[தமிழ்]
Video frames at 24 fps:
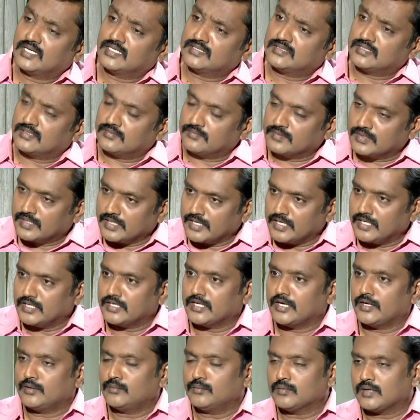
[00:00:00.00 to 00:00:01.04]
இல்லை திரு வெங்கைய
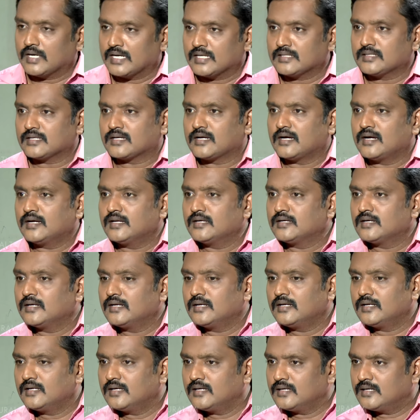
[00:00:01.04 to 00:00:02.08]
நாயுடு கடந்த
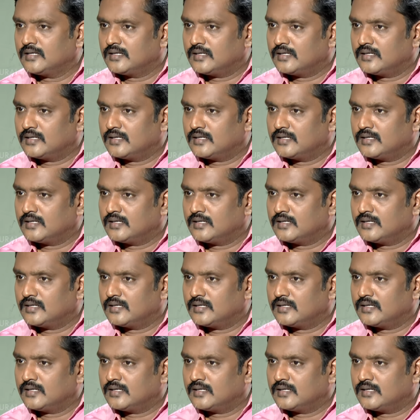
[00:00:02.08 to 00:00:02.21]
காலங்களில்